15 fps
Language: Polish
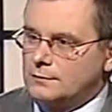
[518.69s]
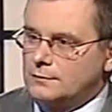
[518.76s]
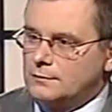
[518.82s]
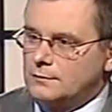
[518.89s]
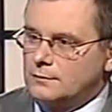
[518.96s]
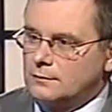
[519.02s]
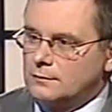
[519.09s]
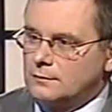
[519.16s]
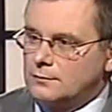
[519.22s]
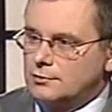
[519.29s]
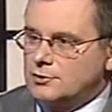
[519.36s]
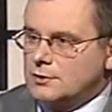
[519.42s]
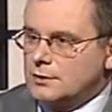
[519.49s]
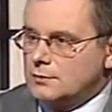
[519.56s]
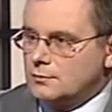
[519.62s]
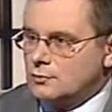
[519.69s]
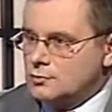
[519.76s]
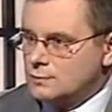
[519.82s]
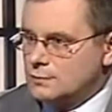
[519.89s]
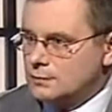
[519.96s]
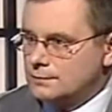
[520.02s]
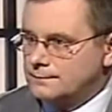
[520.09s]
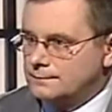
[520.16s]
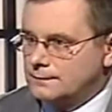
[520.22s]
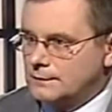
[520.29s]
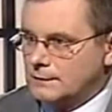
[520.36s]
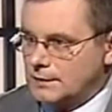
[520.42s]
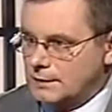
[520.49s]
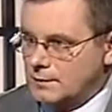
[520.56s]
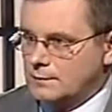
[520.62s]
No, dzisiaj choćby
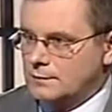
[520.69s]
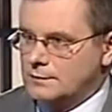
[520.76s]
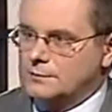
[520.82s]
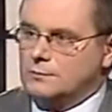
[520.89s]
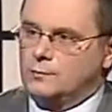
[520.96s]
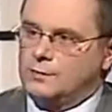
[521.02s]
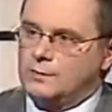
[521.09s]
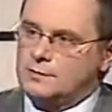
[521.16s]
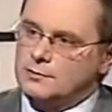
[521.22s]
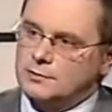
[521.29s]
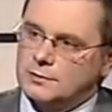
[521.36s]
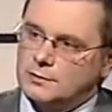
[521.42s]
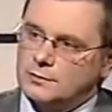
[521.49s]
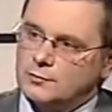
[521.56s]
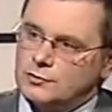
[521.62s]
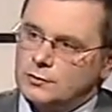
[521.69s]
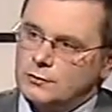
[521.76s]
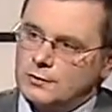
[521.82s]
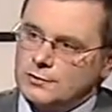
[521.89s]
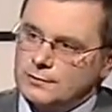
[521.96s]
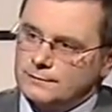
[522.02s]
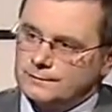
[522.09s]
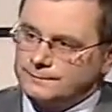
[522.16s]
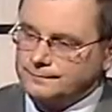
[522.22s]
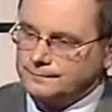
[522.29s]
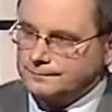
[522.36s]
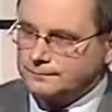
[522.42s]
na tym, skupiając się na tym przykładzie,